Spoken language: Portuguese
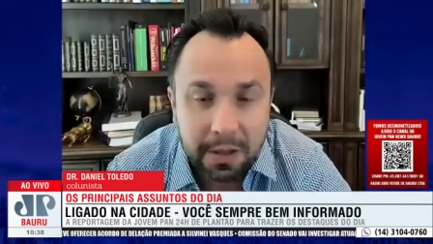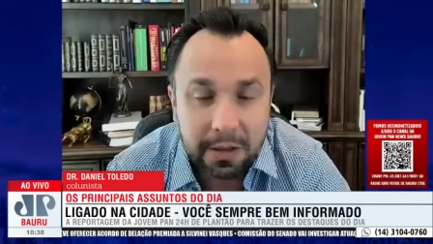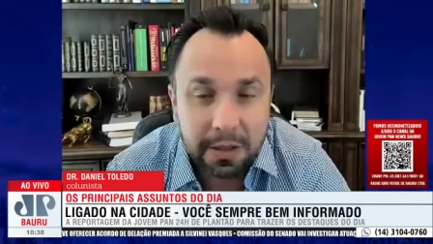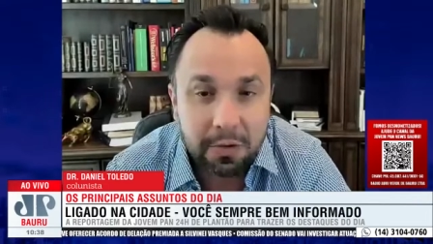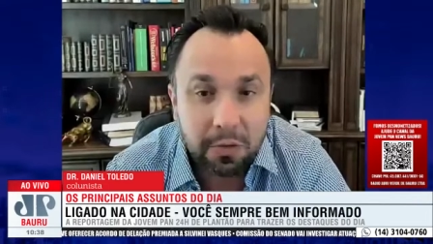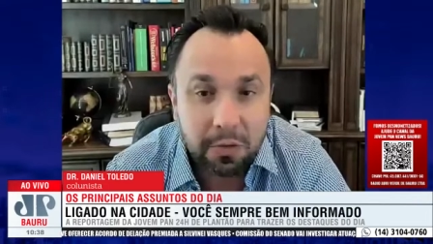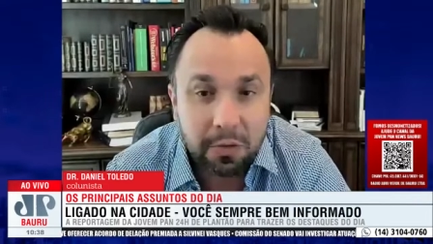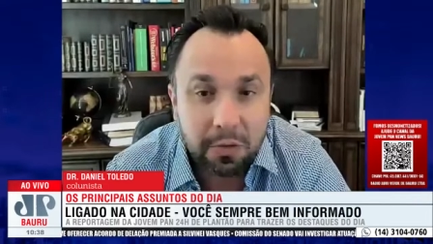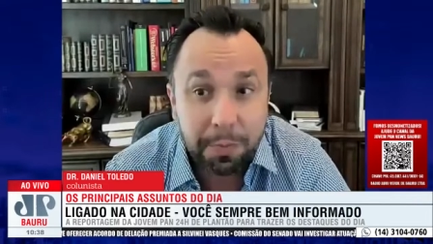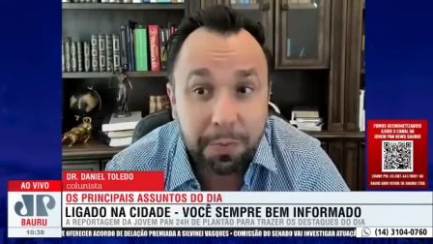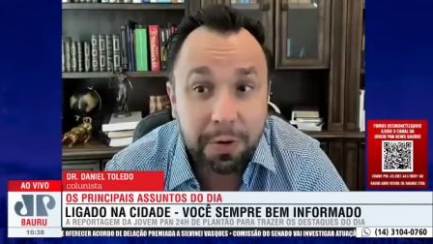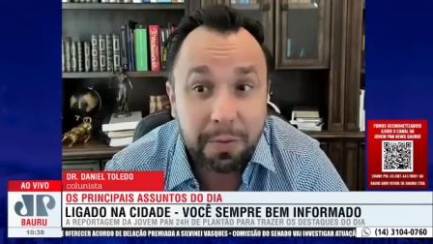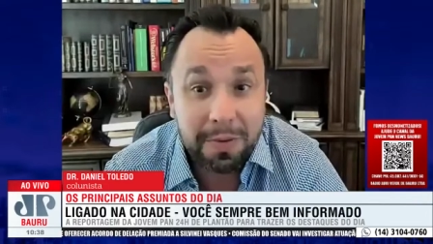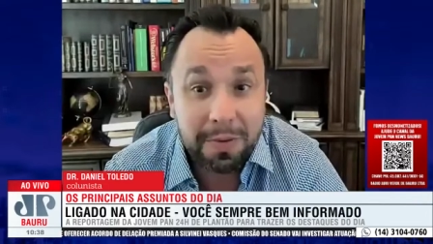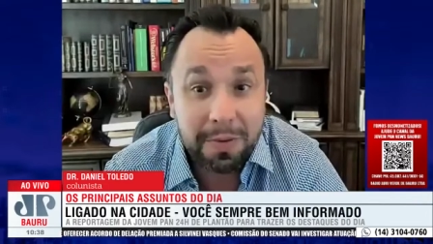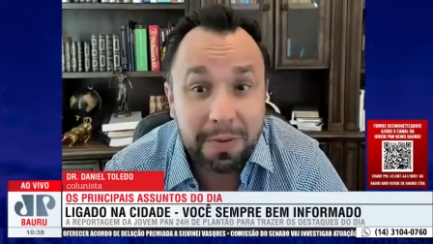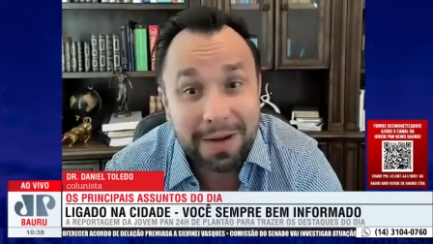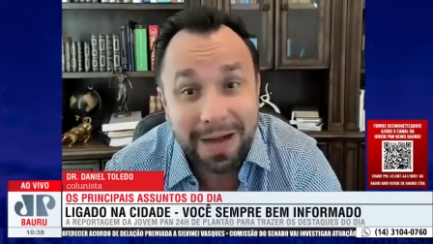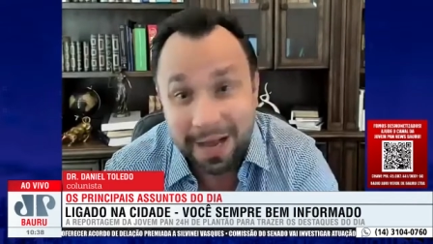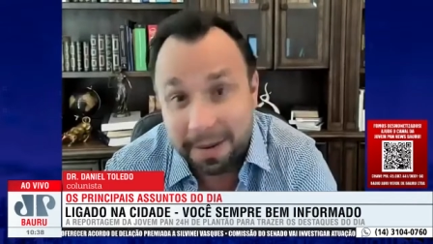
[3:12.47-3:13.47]
Então, o
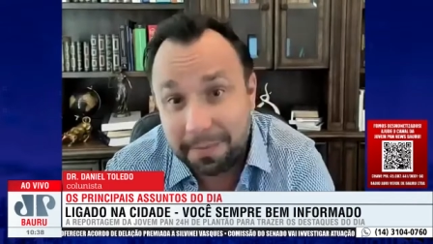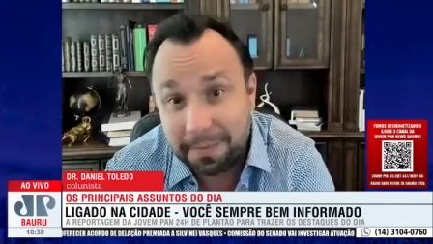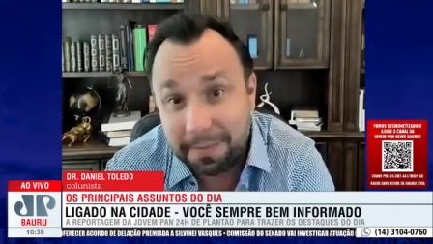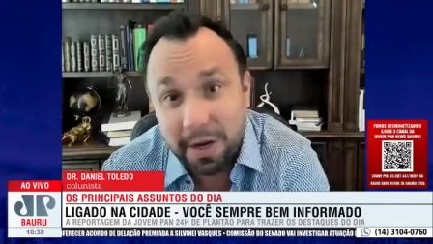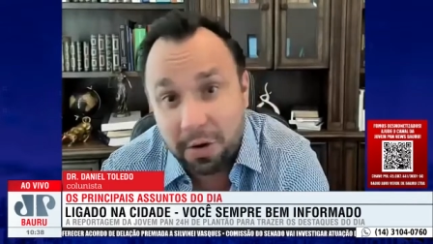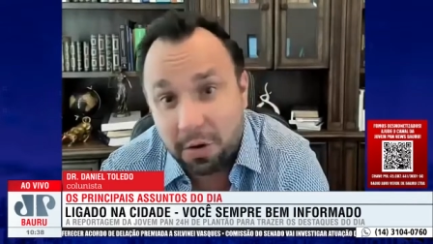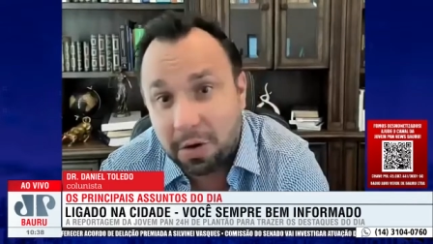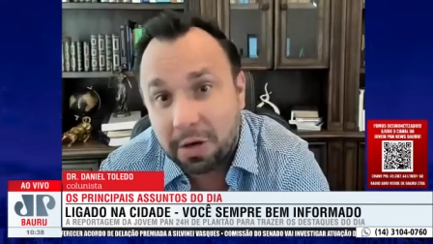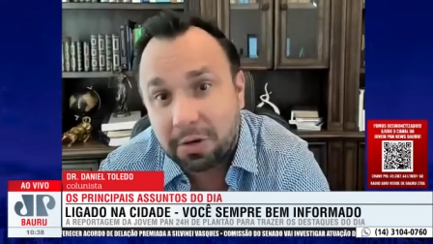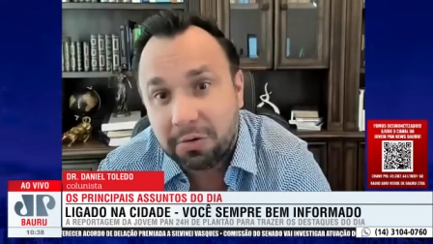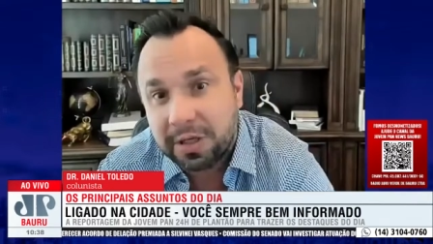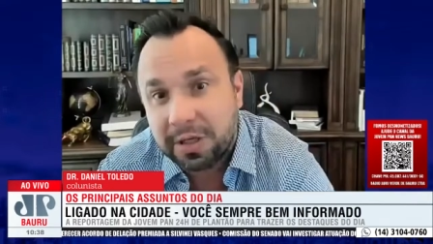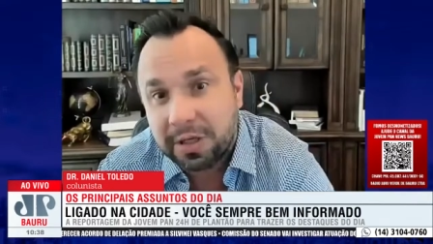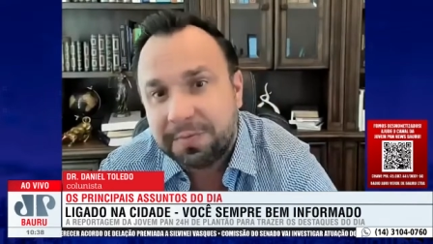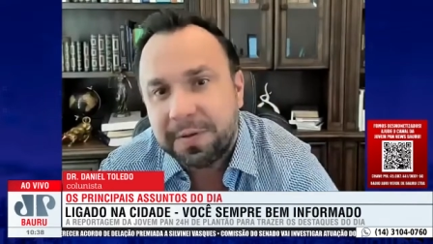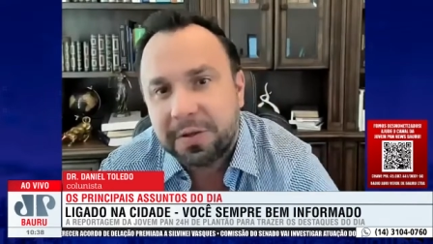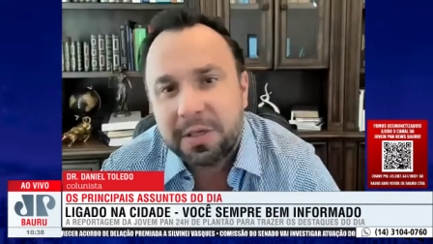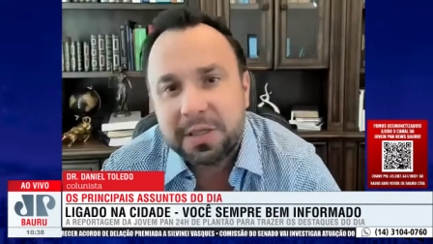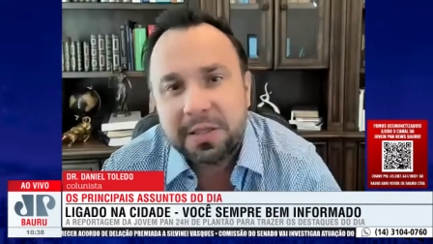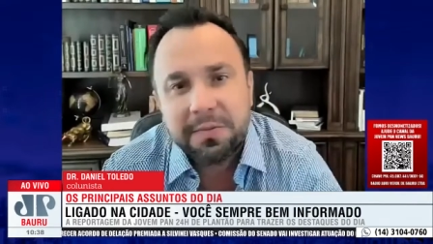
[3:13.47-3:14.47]
problema é maior do que
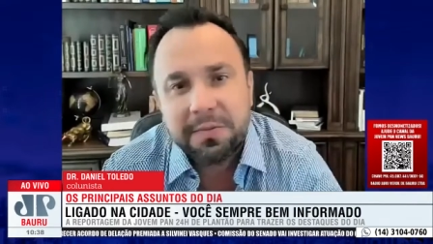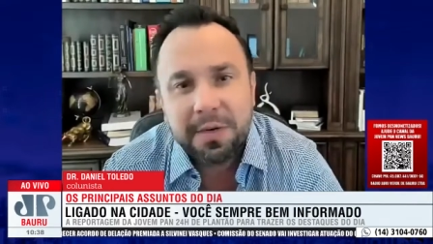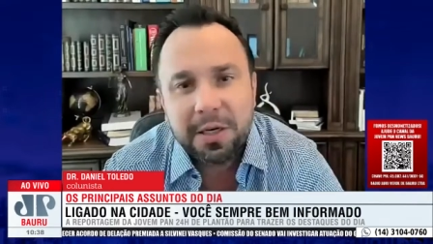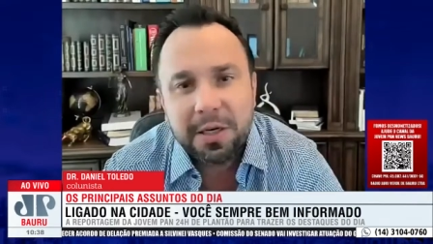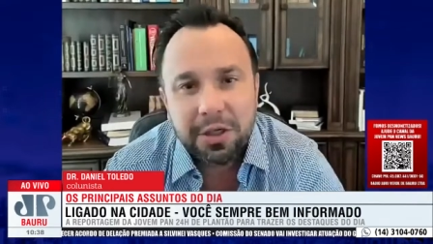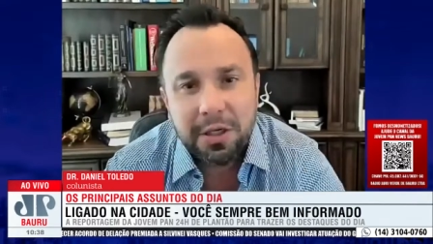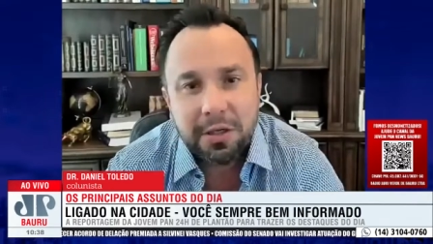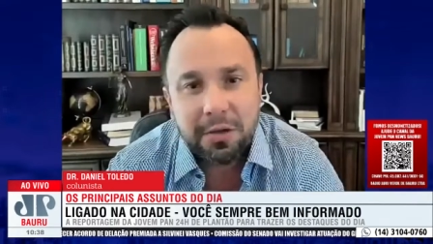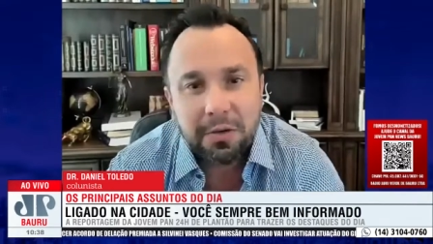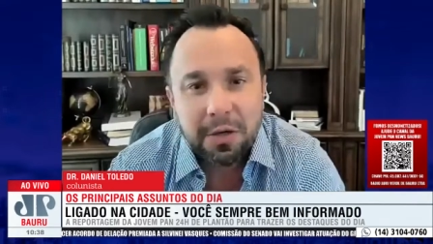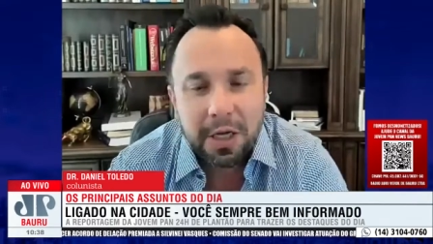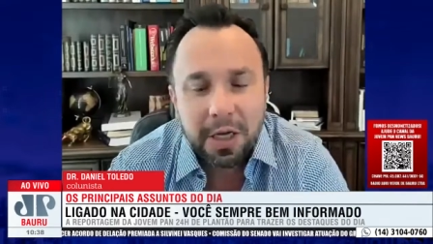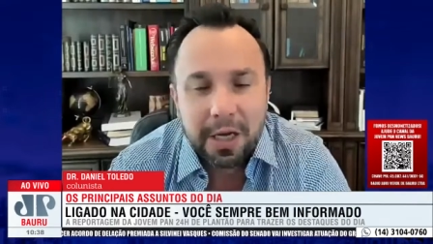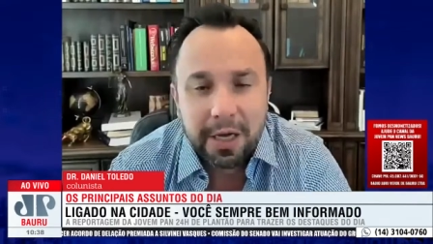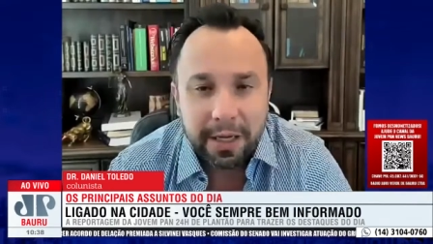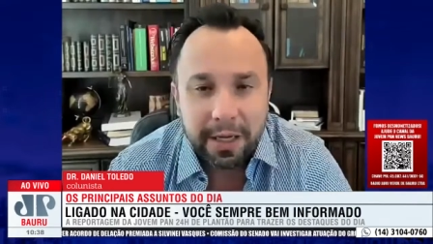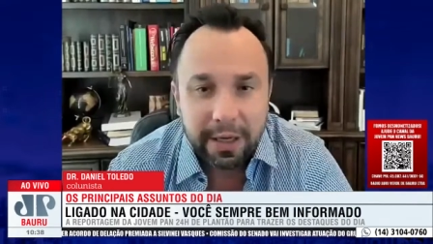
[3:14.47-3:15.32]
as pessoas imaginam.